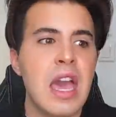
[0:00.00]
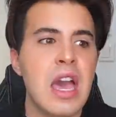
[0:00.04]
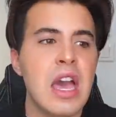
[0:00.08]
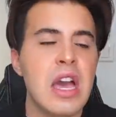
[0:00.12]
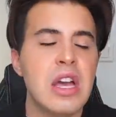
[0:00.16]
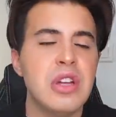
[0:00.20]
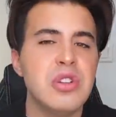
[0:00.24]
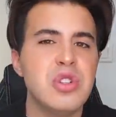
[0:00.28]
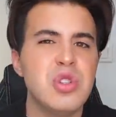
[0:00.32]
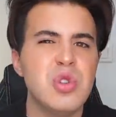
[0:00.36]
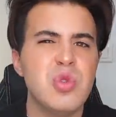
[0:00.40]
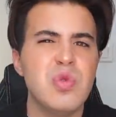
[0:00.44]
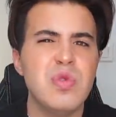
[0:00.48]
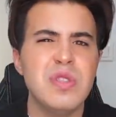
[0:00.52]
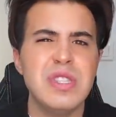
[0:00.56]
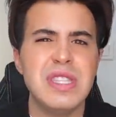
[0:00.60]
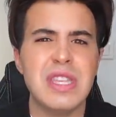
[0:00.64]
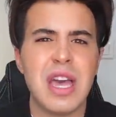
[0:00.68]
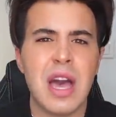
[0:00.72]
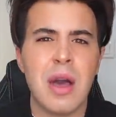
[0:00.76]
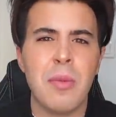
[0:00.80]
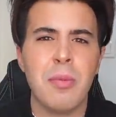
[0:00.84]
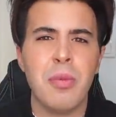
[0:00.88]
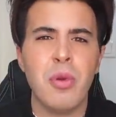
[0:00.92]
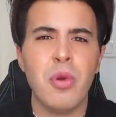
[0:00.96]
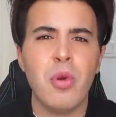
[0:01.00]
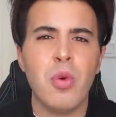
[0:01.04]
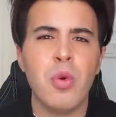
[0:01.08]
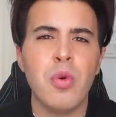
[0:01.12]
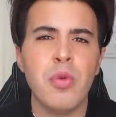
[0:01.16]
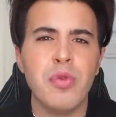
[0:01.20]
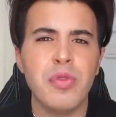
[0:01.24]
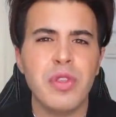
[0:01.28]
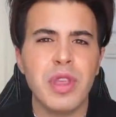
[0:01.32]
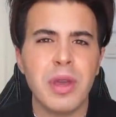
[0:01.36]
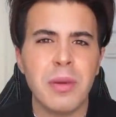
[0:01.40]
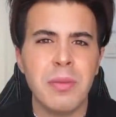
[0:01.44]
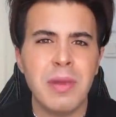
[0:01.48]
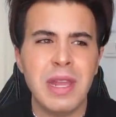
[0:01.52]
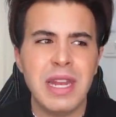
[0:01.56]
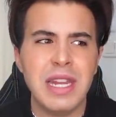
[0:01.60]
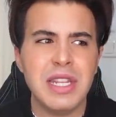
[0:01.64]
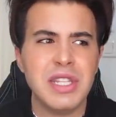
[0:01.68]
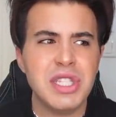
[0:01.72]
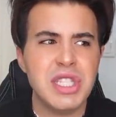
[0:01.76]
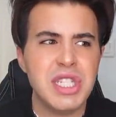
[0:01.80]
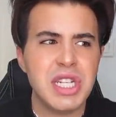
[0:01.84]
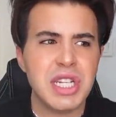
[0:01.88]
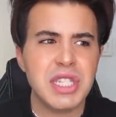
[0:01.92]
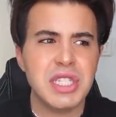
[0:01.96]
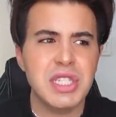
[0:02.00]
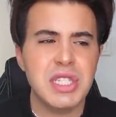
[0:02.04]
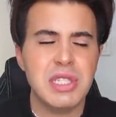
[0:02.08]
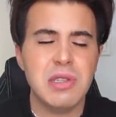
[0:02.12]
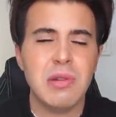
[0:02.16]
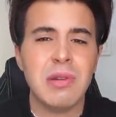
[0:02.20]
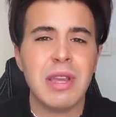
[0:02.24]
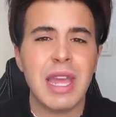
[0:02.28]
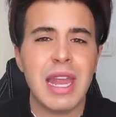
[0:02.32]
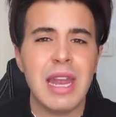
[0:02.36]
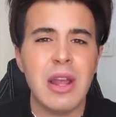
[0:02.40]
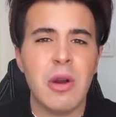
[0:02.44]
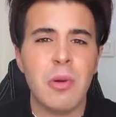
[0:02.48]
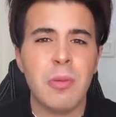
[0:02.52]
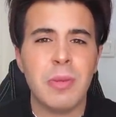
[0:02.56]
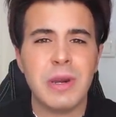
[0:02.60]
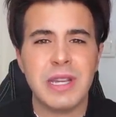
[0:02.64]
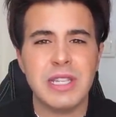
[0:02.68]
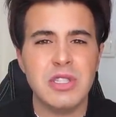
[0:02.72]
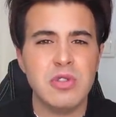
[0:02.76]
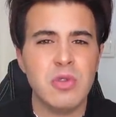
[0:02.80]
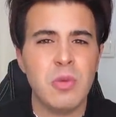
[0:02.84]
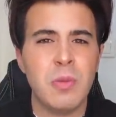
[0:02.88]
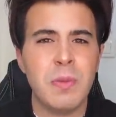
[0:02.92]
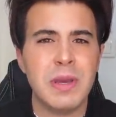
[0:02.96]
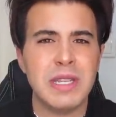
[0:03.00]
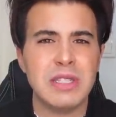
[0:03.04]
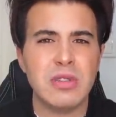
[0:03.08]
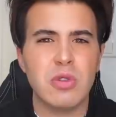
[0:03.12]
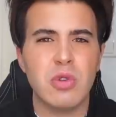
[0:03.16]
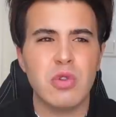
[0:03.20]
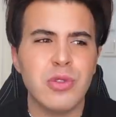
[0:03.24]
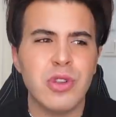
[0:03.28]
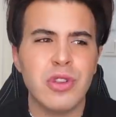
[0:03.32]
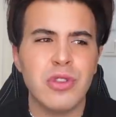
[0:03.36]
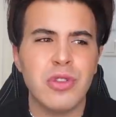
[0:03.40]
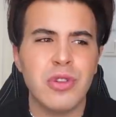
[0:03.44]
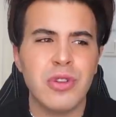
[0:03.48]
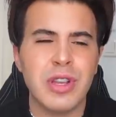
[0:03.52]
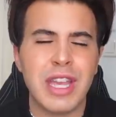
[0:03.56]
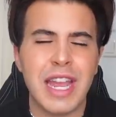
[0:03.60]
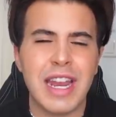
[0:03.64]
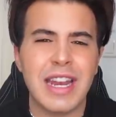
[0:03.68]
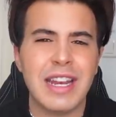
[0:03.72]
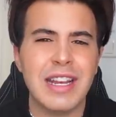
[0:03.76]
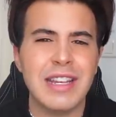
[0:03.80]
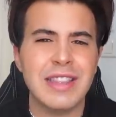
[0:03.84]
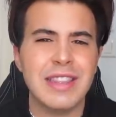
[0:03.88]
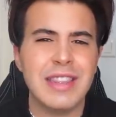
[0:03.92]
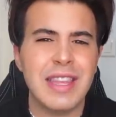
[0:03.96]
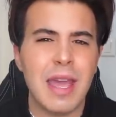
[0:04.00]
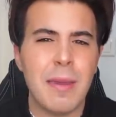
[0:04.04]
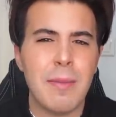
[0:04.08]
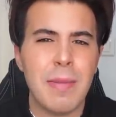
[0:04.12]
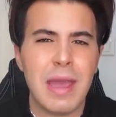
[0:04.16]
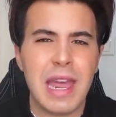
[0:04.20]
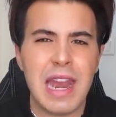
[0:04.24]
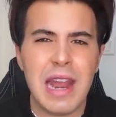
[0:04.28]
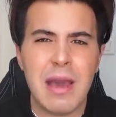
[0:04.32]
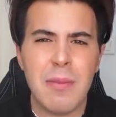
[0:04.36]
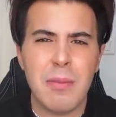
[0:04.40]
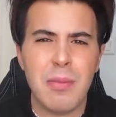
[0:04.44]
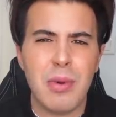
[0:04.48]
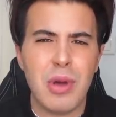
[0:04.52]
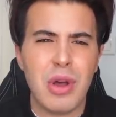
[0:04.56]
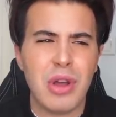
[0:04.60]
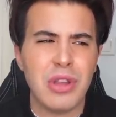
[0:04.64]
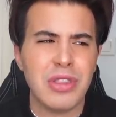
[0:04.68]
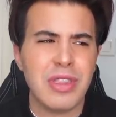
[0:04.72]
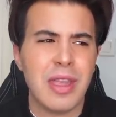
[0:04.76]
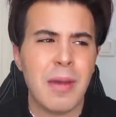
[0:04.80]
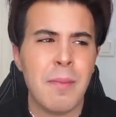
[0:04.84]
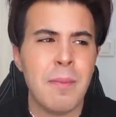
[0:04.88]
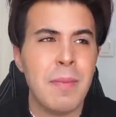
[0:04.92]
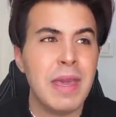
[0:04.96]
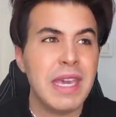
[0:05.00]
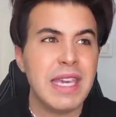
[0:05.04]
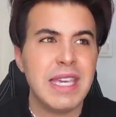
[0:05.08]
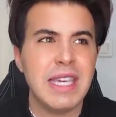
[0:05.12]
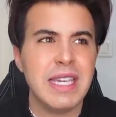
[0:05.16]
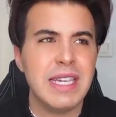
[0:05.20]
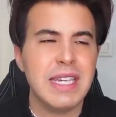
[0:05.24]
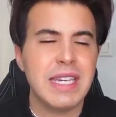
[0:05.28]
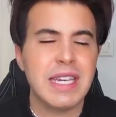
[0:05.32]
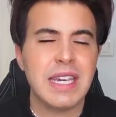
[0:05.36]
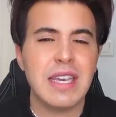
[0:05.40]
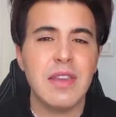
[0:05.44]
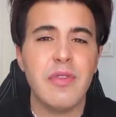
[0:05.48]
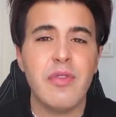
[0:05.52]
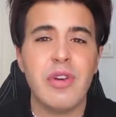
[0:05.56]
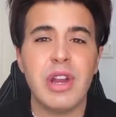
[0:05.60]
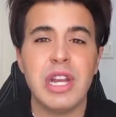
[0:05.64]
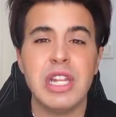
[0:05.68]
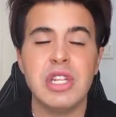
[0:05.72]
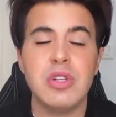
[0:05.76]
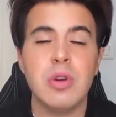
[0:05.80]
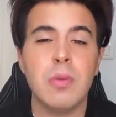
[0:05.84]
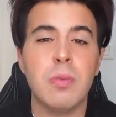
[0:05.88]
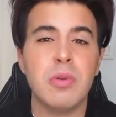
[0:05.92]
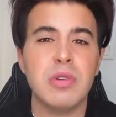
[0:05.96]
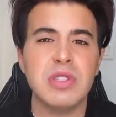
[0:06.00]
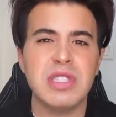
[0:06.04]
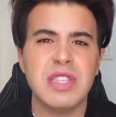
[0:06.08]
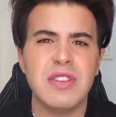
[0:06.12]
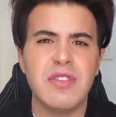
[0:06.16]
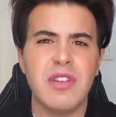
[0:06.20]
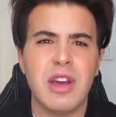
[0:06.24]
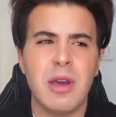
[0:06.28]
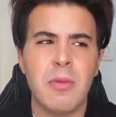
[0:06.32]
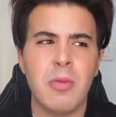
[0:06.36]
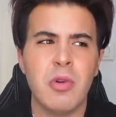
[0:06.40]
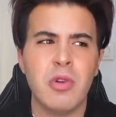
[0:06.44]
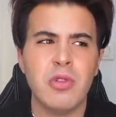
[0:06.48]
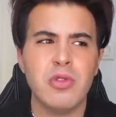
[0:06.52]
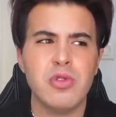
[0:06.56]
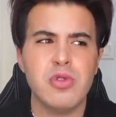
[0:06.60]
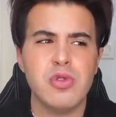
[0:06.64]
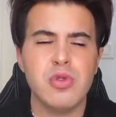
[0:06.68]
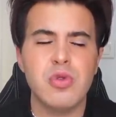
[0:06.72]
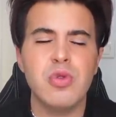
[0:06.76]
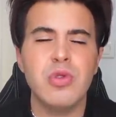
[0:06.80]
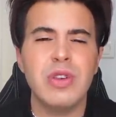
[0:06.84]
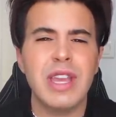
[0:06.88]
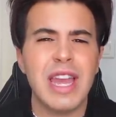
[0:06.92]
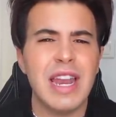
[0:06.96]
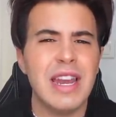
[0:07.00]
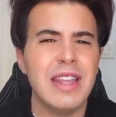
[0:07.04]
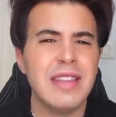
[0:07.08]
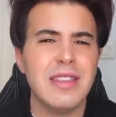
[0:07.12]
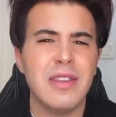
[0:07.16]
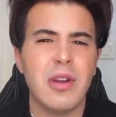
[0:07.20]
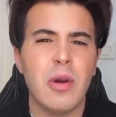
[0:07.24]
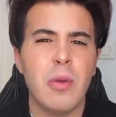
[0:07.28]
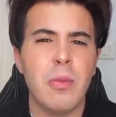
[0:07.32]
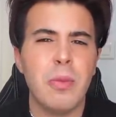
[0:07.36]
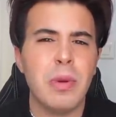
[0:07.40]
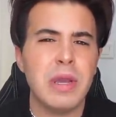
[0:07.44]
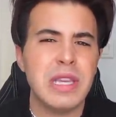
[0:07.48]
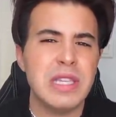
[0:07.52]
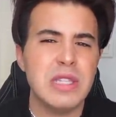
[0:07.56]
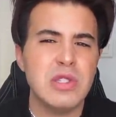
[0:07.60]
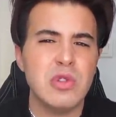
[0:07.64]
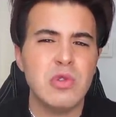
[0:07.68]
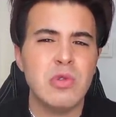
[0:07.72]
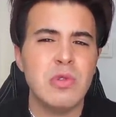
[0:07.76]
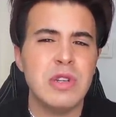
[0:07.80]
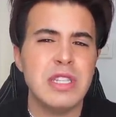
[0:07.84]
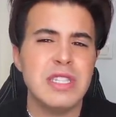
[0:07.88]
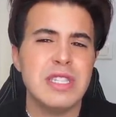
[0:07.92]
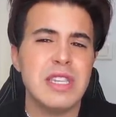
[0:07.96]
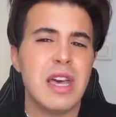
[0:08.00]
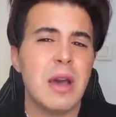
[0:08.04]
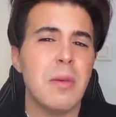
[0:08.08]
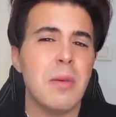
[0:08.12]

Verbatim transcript: euh, du coup, ça a un peu confirmé les dires disant qu'elle est en prison parce qu'on entend quelqu'un taper à la porte, un mec qui crie. Enfin, les gens pensaient vraiment que, du coup qu'elle était en prison et ça